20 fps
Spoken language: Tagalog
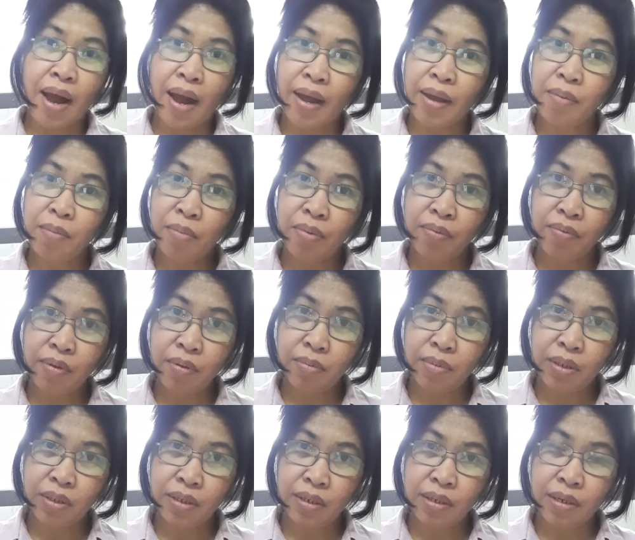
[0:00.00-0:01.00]
I'm Vivian
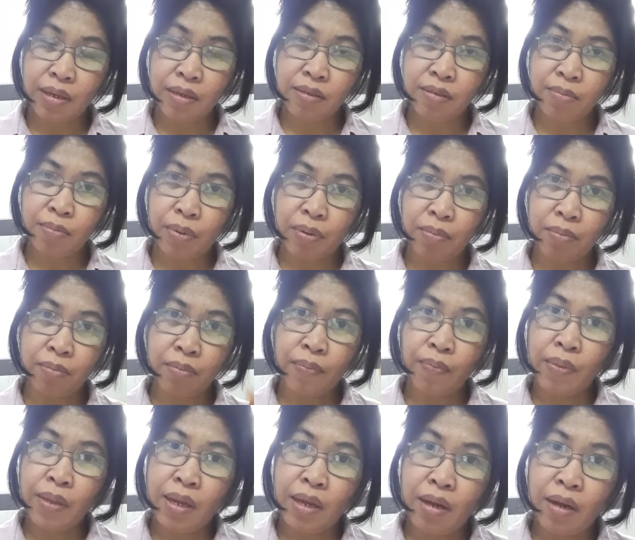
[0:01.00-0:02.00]
Martinez
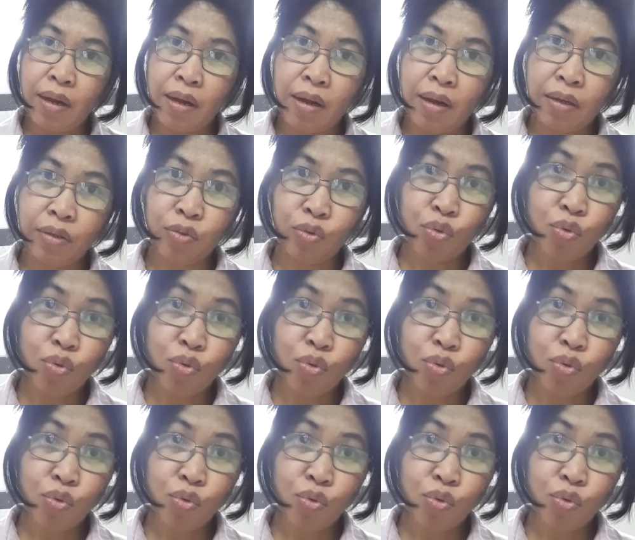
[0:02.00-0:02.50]
from uh,